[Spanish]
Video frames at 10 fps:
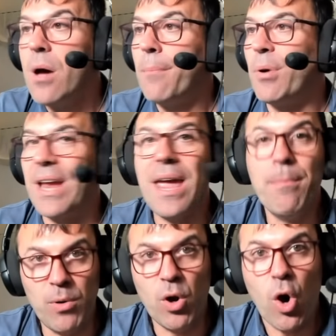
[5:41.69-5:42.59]
Por
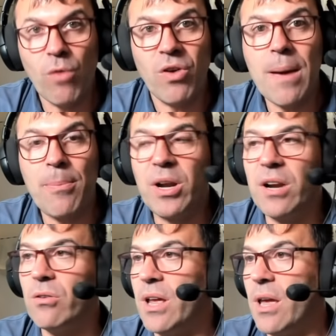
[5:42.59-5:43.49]
ejemplo, os voy a
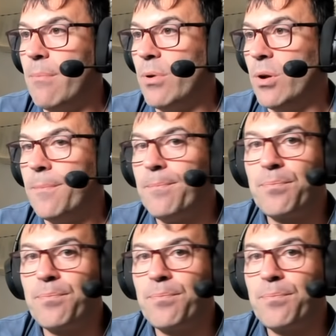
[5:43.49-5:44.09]
poner un ejemplo.